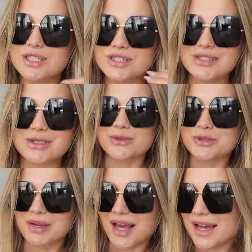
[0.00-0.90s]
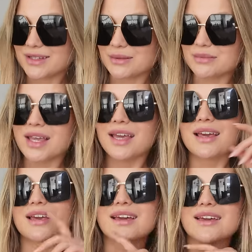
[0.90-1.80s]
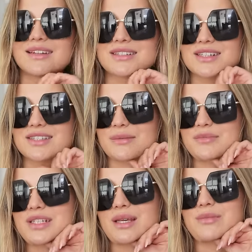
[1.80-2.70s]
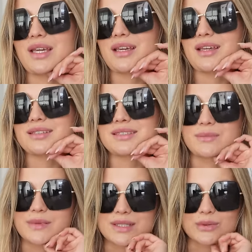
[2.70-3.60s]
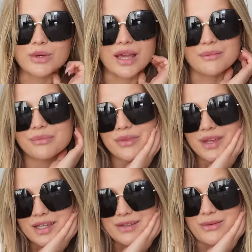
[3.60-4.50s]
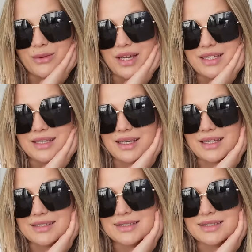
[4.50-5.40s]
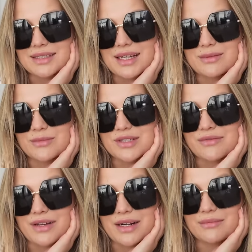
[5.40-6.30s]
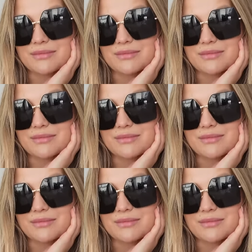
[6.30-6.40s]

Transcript: Częściej uśmiechają, E, że aż tak przyjemnie się spaceruje i w ogóle inna jest e, atmosfera.